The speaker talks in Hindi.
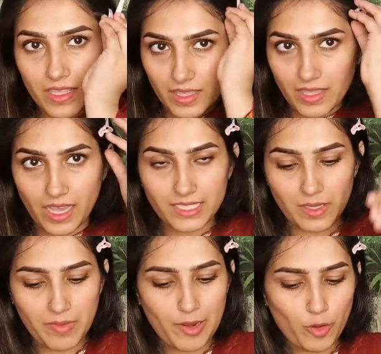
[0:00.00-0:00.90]
यहाँ से हम
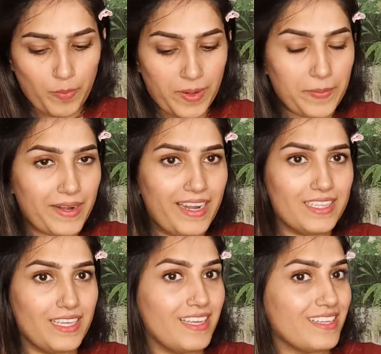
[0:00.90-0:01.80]
बालों को पिनअप कर लेते
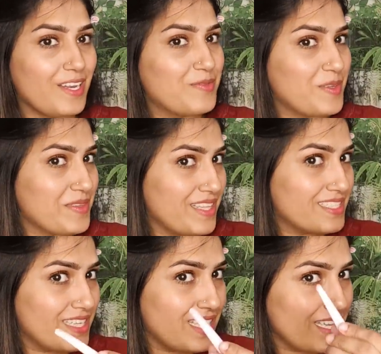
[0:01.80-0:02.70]
हैं इन क्लिप्स की मदद
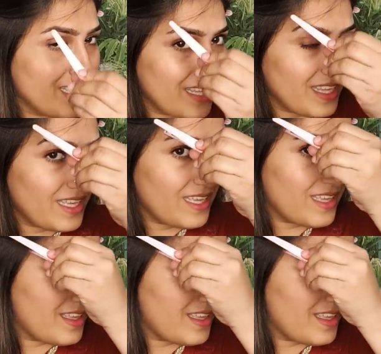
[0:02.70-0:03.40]
से ये